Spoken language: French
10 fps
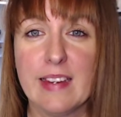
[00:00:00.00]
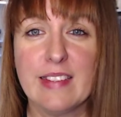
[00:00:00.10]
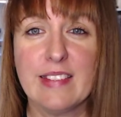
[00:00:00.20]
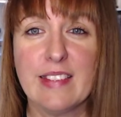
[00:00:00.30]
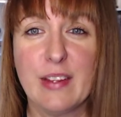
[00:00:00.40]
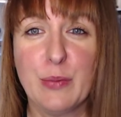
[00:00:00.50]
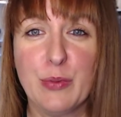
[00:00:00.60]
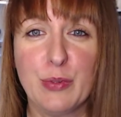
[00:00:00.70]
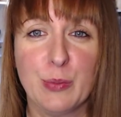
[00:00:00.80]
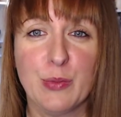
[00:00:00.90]
salut
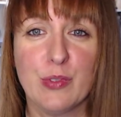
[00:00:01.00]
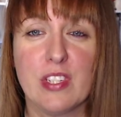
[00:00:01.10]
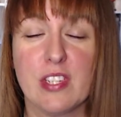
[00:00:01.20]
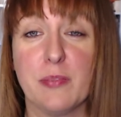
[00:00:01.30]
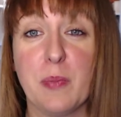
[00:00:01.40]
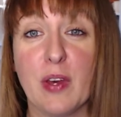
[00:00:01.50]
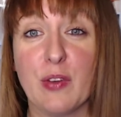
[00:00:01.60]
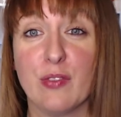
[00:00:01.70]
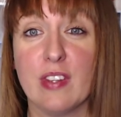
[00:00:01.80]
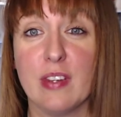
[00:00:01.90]
tout le monde, j'espère que
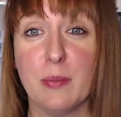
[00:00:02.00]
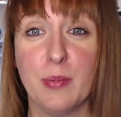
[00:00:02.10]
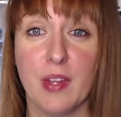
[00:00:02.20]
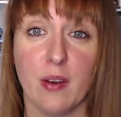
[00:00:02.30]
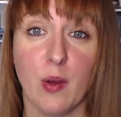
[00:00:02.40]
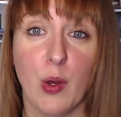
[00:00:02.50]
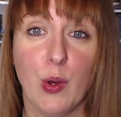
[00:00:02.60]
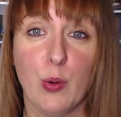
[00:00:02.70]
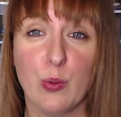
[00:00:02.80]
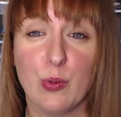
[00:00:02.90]
vous allez bien.
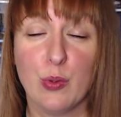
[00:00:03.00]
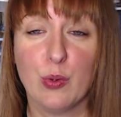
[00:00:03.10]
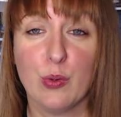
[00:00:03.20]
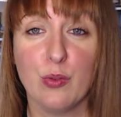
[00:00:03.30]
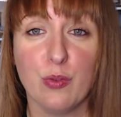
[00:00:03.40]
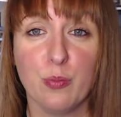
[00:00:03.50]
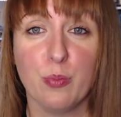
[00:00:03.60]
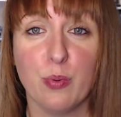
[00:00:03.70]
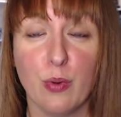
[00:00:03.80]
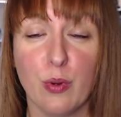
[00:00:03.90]
On se retrouve
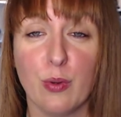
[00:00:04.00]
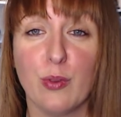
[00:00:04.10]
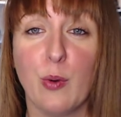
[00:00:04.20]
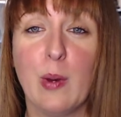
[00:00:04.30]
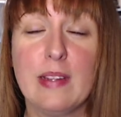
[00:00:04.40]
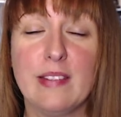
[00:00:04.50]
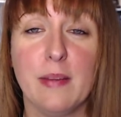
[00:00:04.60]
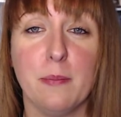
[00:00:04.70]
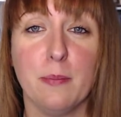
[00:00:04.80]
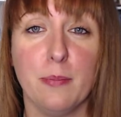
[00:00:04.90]
pour le
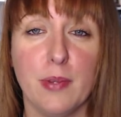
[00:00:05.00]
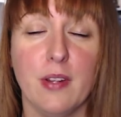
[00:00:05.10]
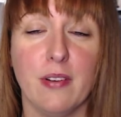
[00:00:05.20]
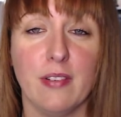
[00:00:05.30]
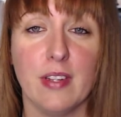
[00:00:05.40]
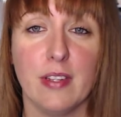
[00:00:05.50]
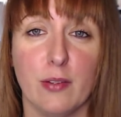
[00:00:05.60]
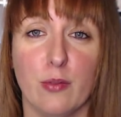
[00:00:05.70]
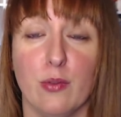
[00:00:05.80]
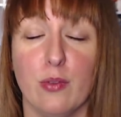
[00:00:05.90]
troisième bilan
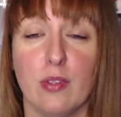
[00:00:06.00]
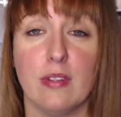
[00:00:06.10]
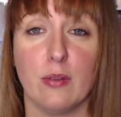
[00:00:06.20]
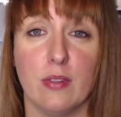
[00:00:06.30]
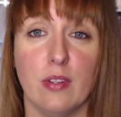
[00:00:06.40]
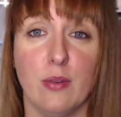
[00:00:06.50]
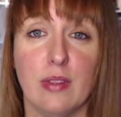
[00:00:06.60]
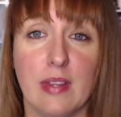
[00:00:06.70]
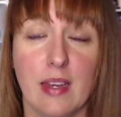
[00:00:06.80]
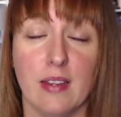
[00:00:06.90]
lecture, c'est aussi le
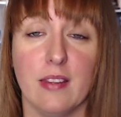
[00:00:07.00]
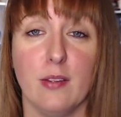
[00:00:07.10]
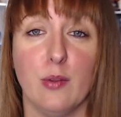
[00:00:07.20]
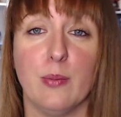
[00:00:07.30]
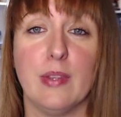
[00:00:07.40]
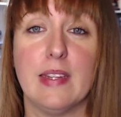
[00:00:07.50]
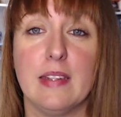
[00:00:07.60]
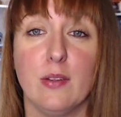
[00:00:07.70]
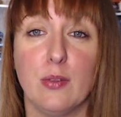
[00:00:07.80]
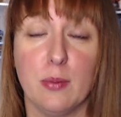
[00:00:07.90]
dernier de mon
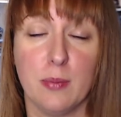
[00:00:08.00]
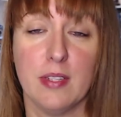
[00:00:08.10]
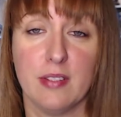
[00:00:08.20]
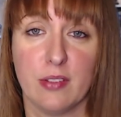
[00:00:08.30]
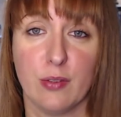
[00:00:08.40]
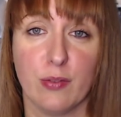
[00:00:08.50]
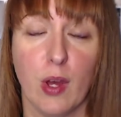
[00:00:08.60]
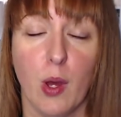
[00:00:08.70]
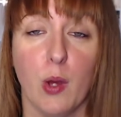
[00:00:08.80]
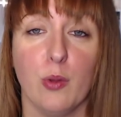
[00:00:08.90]
année 2019.
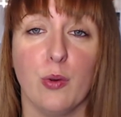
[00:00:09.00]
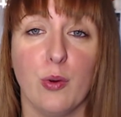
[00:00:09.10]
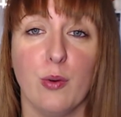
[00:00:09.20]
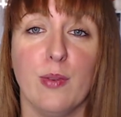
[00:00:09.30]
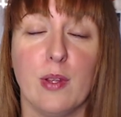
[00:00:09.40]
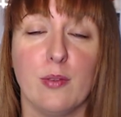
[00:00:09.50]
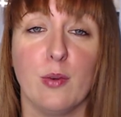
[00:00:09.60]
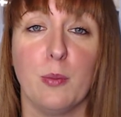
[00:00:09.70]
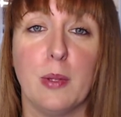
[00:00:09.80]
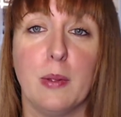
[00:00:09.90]
Donc on revient
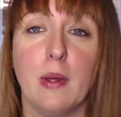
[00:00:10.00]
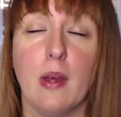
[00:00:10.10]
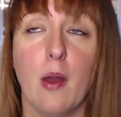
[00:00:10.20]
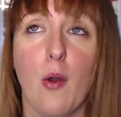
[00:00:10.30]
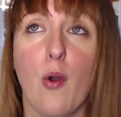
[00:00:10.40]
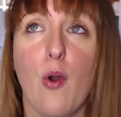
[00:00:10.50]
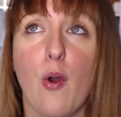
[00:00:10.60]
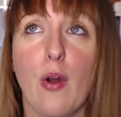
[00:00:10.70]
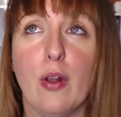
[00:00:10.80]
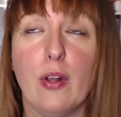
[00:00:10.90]
sur mes
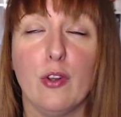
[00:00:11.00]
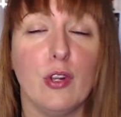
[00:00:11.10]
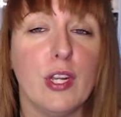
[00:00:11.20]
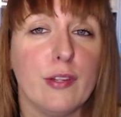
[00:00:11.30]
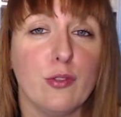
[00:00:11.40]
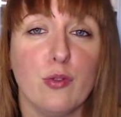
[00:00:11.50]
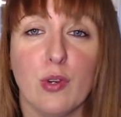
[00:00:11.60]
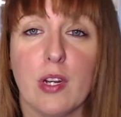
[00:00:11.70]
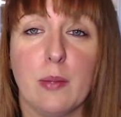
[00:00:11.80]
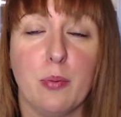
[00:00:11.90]

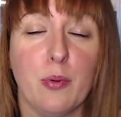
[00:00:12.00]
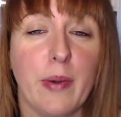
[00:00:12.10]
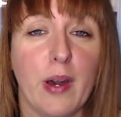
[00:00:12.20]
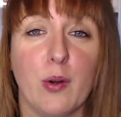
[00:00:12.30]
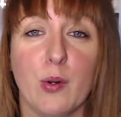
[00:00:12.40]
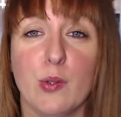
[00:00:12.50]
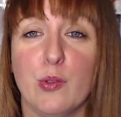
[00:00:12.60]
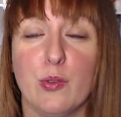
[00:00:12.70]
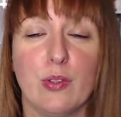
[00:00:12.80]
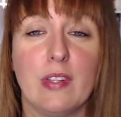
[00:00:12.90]
lectures les plus marquantes,
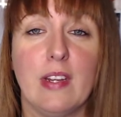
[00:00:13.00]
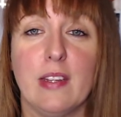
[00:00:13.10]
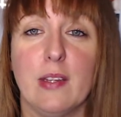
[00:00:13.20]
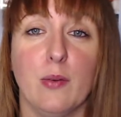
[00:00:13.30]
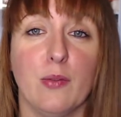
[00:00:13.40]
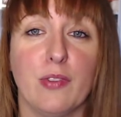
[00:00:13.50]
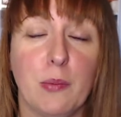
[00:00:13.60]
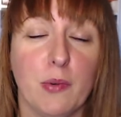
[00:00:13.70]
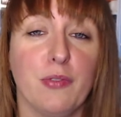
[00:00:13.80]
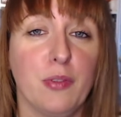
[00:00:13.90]
sur celles qui ont
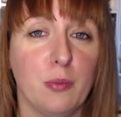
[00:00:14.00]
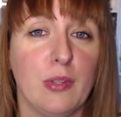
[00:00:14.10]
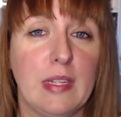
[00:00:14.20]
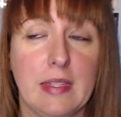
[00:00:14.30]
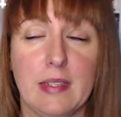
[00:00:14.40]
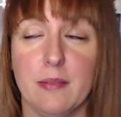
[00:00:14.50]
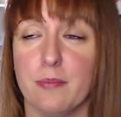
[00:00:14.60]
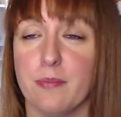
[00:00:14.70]
vraiment fait mon année.